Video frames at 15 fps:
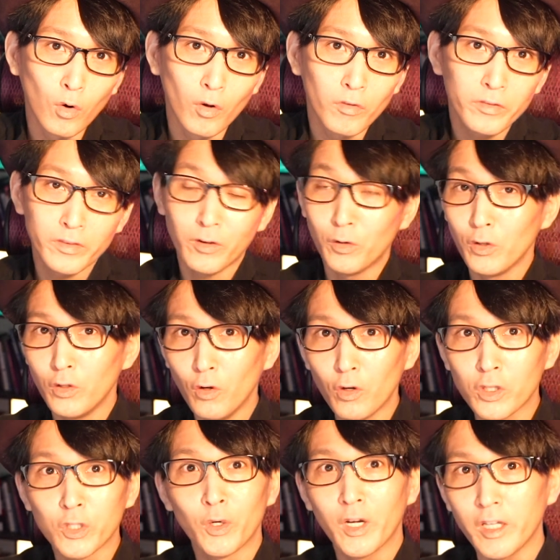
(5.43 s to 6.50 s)
法というのを
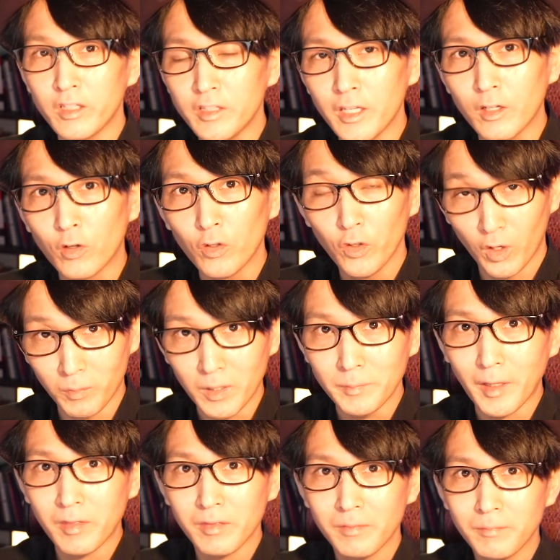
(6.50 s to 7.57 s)
紹介していこうと思い
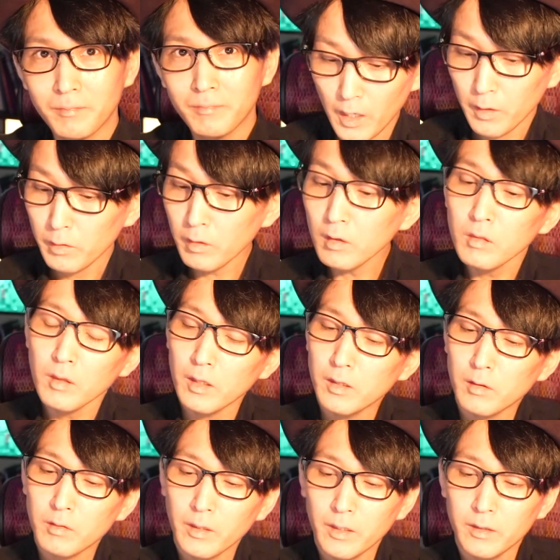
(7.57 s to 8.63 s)
ます。つい先
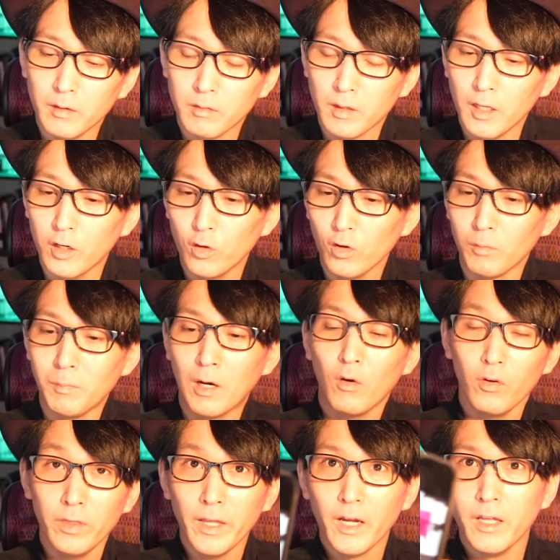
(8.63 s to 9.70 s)
日なんですけれど、まあ、こんな